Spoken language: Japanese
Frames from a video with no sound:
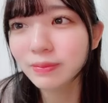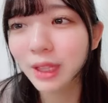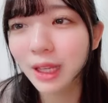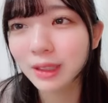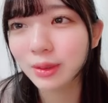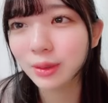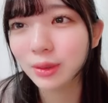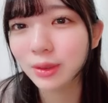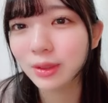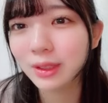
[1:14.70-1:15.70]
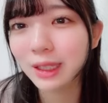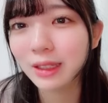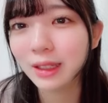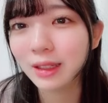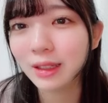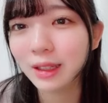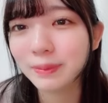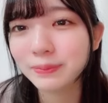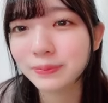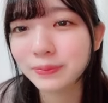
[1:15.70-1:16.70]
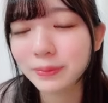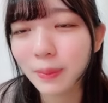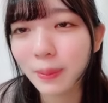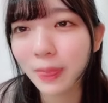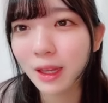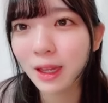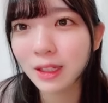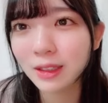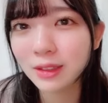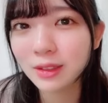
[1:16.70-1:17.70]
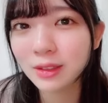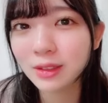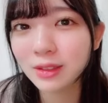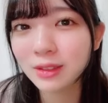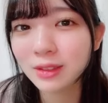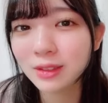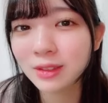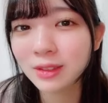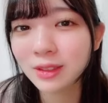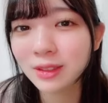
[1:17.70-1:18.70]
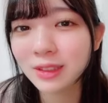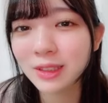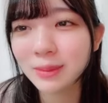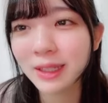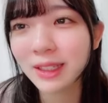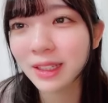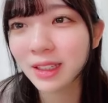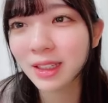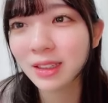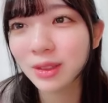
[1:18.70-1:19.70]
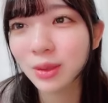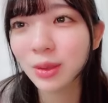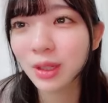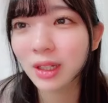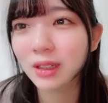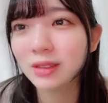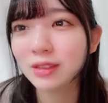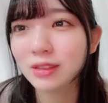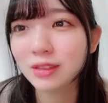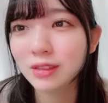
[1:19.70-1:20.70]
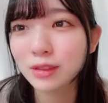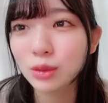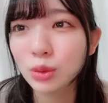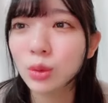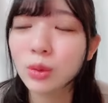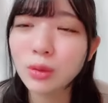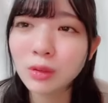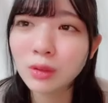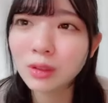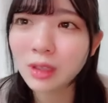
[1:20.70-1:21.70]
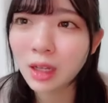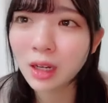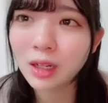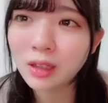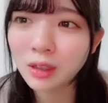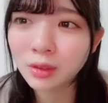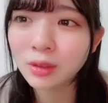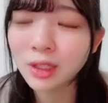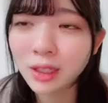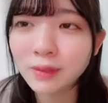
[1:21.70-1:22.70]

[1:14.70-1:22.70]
あのなんだっけあいにく致命的な喉がそうやられてるので